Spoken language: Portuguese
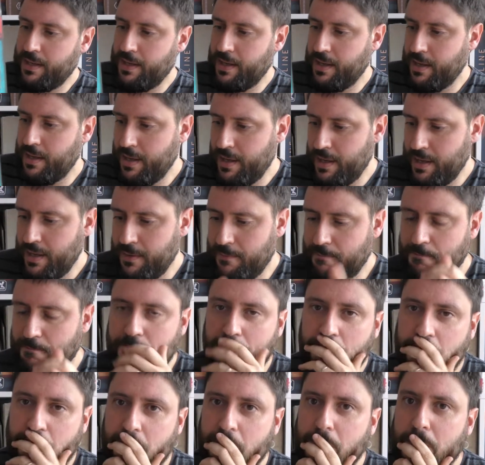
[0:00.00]
E
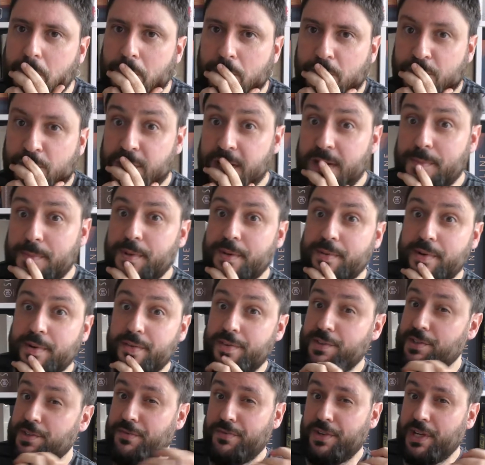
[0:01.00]
Joguei a primeira
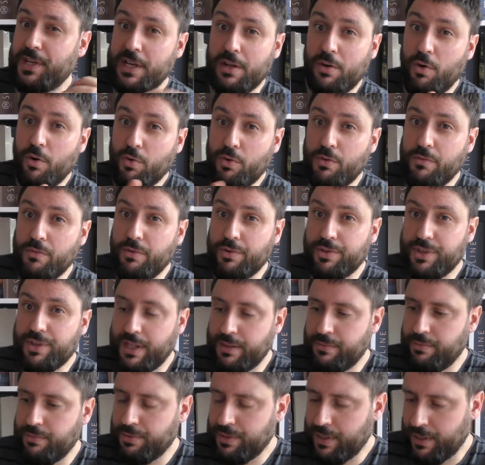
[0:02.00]
vez e fiquei logo com
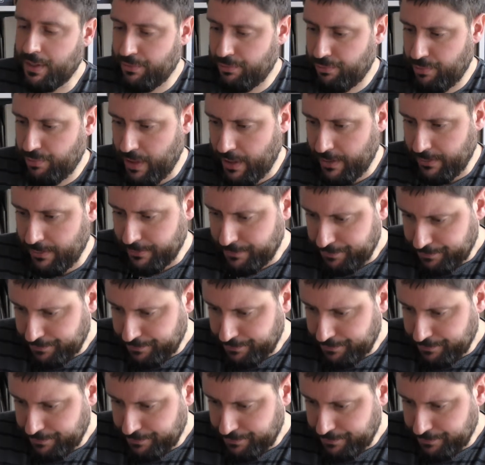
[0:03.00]
vontade de voltar a jogar.